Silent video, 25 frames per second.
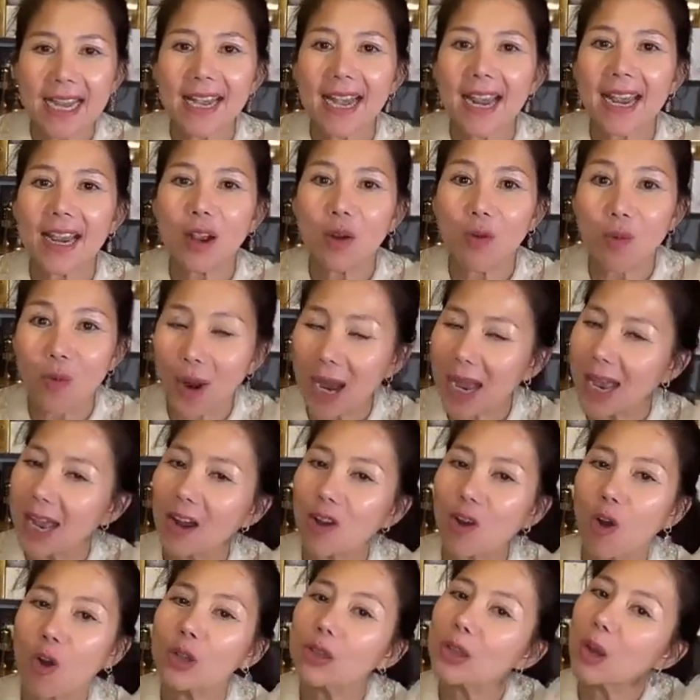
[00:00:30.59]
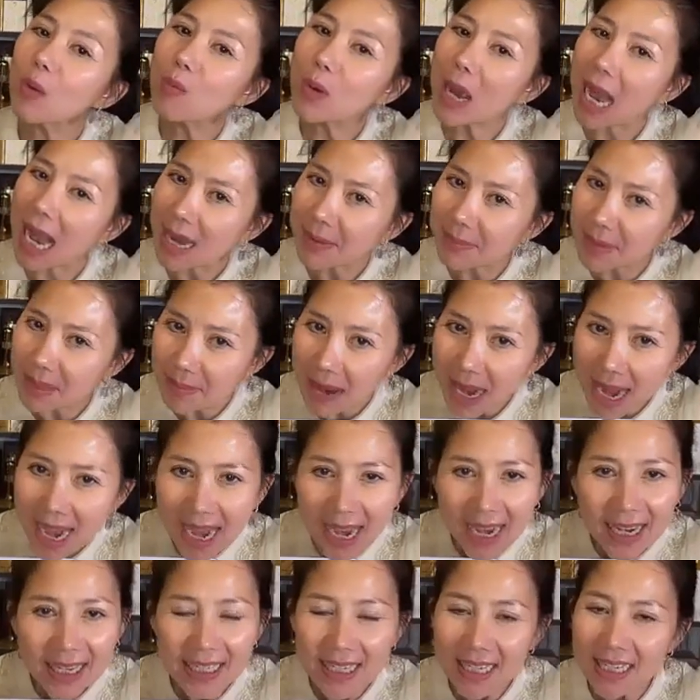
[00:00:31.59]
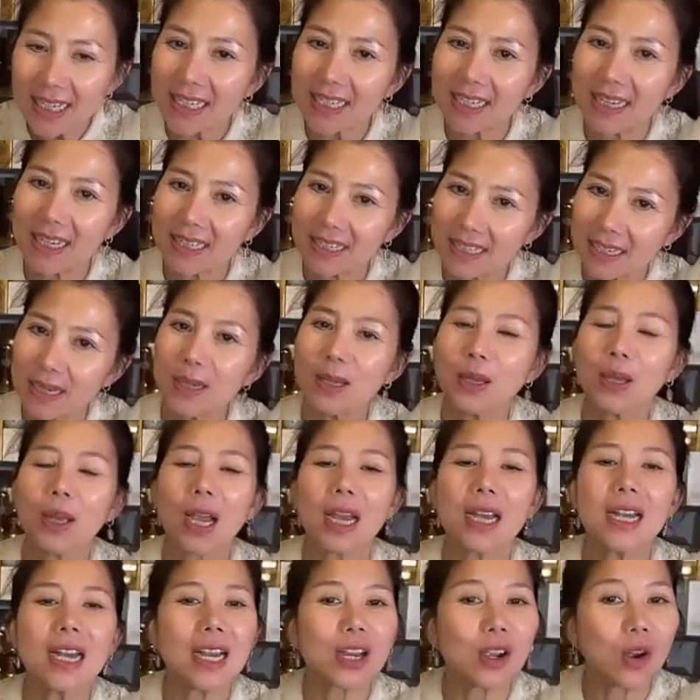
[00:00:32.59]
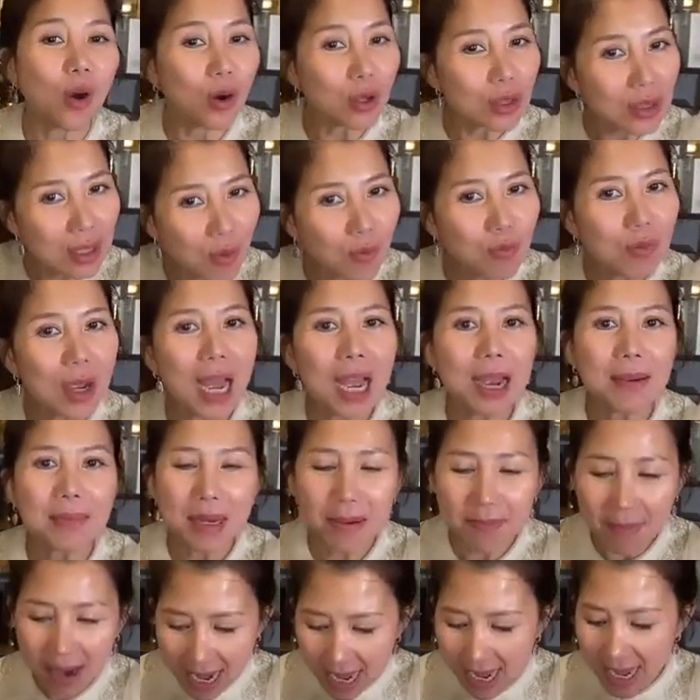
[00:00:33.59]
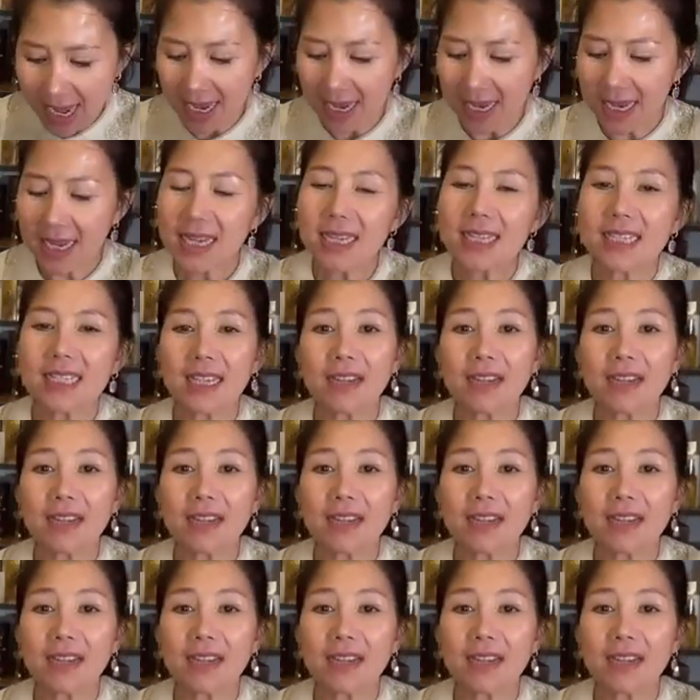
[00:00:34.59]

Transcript: cái này của Hà có tông 23 nhé cả nhà nhé cái này có tông 23